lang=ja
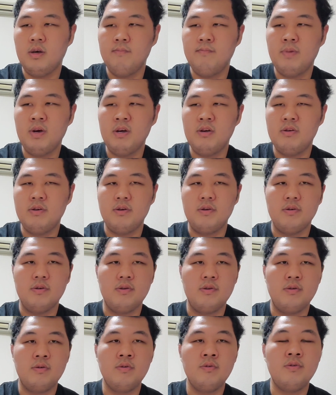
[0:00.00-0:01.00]
何
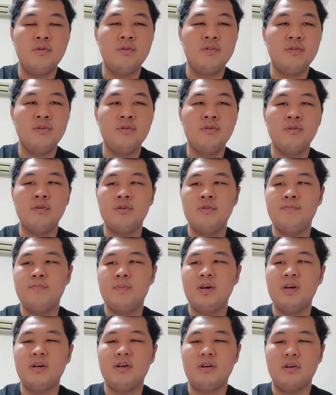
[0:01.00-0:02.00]
パック ?66
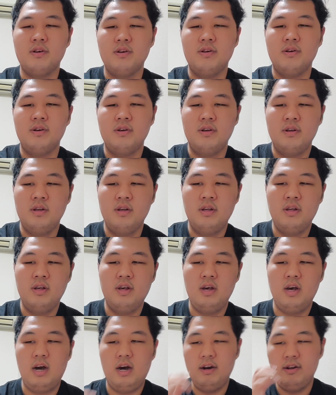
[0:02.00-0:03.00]
パック
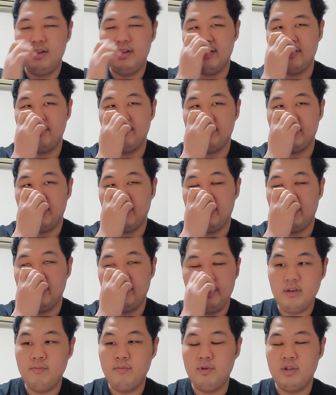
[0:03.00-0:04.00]
あるらしくて、
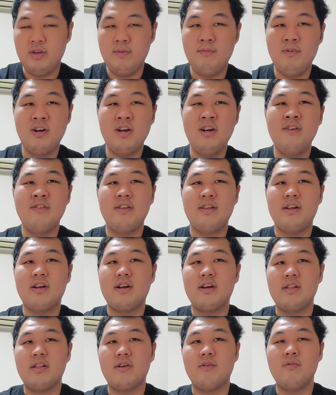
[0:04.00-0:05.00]
自分ポケモンカードでな
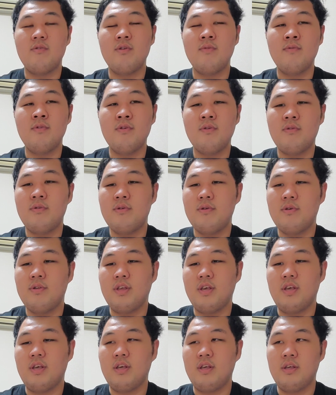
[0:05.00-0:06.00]
んかね、子供の頃
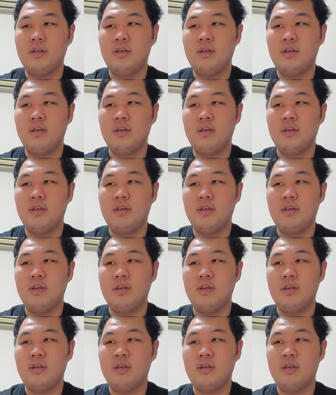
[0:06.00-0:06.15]
に